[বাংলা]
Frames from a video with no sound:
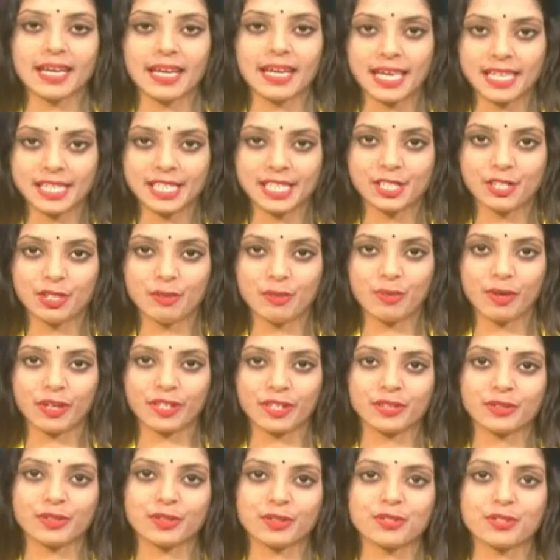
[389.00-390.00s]
এ ছিল
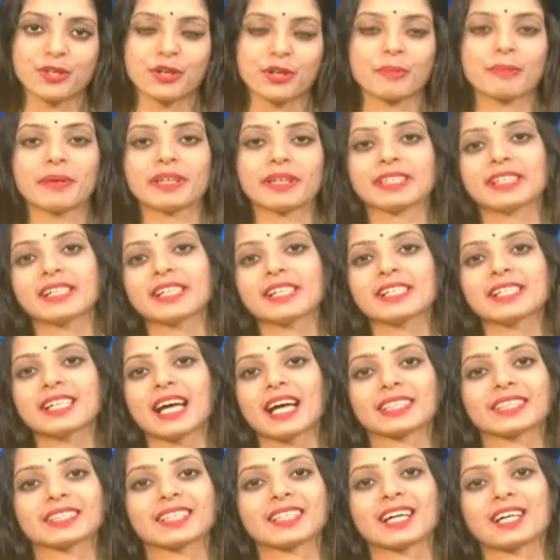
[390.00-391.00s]
বরেন্দ্র সংবাদে
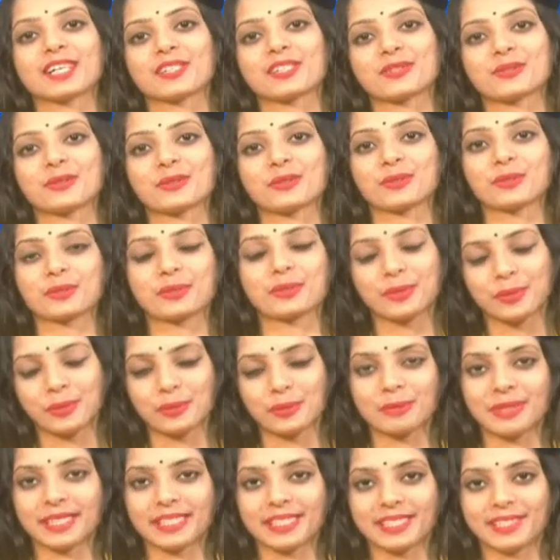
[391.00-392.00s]
সাথে থাকার জন্য
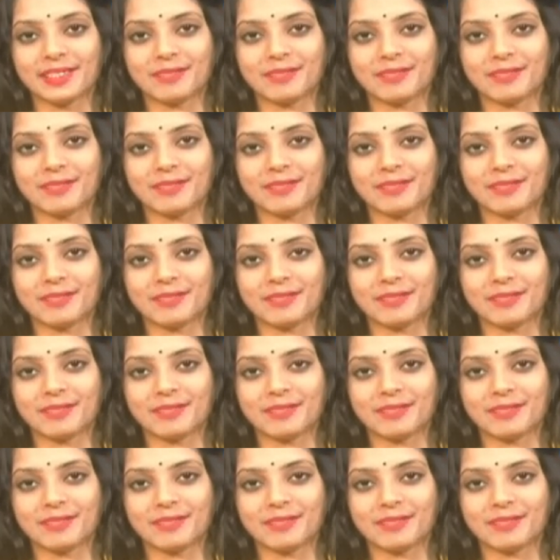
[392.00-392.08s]
ধন্যবাদ